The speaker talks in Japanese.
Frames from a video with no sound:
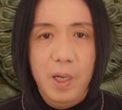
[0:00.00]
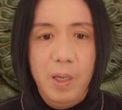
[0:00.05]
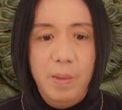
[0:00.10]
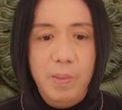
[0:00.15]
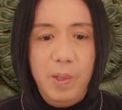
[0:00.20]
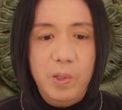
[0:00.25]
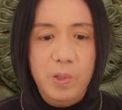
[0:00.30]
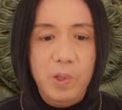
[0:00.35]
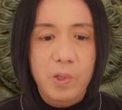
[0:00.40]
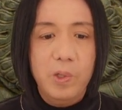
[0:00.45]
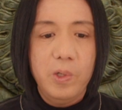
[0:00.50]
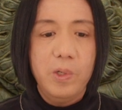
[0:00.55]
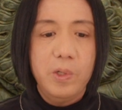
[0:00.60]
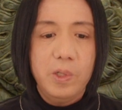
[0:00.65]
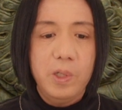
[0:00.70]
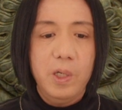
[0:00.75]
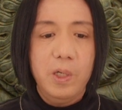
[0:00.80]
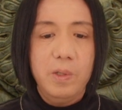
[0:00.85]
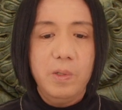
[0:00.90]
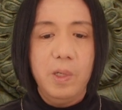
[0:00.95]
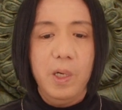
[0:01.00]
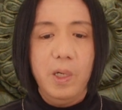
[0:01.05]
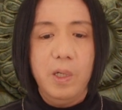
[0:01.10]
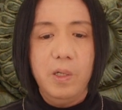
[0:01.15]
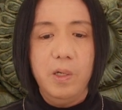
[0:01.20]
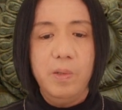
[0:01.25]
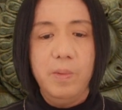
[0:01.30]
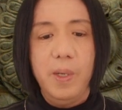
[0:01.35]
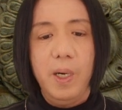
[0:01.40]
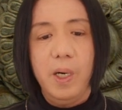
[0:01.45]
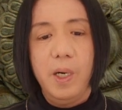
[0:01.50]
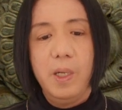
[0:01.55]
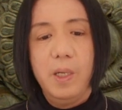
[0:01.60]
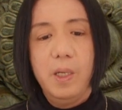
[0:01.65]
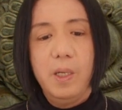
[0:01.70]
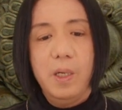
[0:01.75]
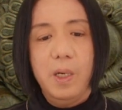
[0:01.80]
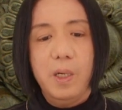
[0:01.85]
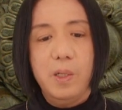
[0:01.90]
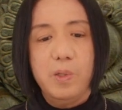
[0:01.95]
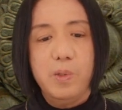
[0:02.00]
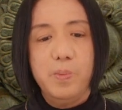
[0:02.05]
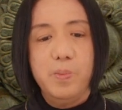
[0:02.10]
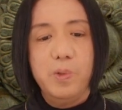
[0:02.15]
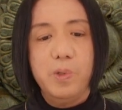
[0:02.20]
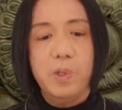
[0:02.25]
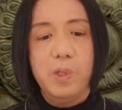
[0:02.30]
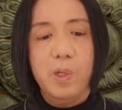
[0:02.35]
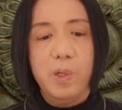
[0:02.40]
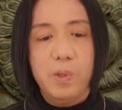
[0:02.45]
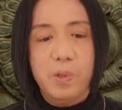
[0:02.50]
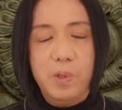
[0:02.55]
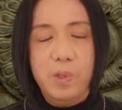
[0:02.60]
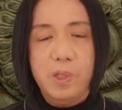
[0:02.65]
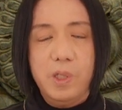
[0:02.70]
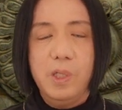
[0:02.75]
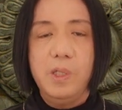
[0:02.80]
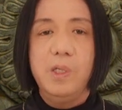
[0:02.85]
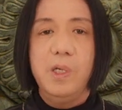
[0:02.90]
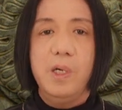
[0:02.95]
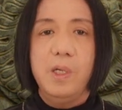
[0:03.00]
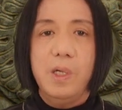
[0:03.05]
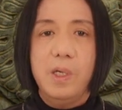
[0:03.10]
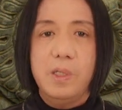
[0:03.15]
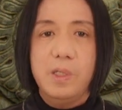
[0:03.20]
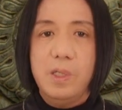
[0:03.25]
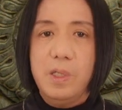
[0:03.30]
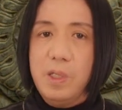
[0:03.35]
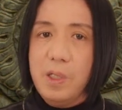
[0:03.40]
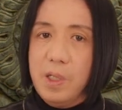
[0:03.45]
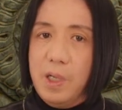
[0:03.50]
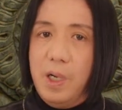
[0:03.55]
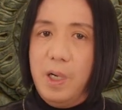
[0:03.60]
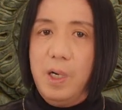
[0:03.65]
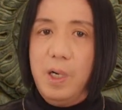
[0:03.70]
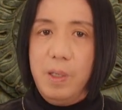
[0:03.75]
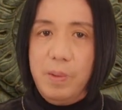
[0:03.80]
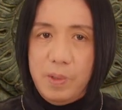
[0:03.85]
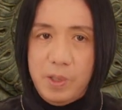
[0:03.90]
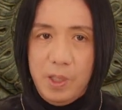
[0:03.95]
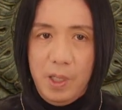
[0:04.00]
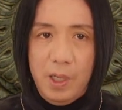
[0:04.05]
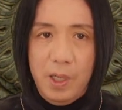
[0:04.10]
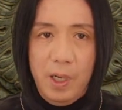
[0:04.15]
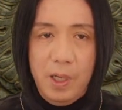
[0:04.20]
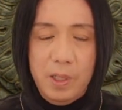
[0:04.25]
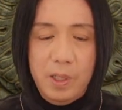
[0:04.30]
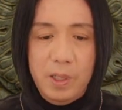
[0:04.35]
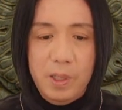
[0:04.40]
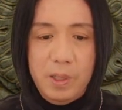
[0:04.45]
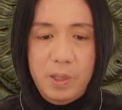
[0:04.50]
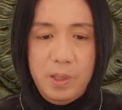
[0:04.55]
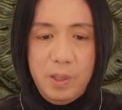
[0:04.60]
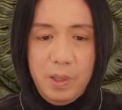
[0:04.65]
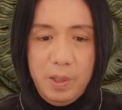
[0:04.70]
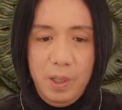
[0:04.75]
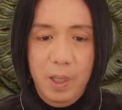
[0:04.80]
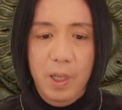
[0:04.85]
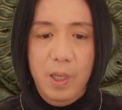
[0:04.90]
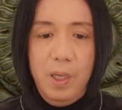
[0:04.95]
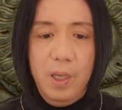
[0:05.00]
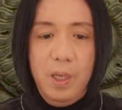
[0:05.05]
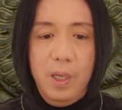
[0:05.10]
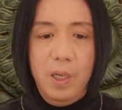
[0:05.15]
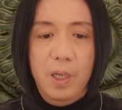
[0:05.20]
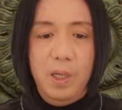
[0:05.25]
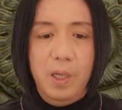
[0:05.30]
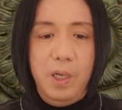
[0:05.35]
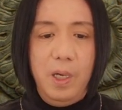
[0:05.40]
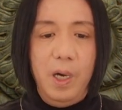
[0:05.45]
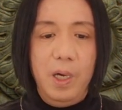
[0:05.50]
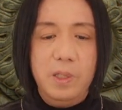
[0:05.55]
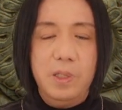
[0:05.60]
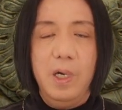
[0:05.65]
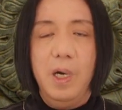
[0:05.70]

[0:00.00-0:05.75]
まあ、5億人ぐらいの、まあ、あの仏教の信者たちが世界ね、東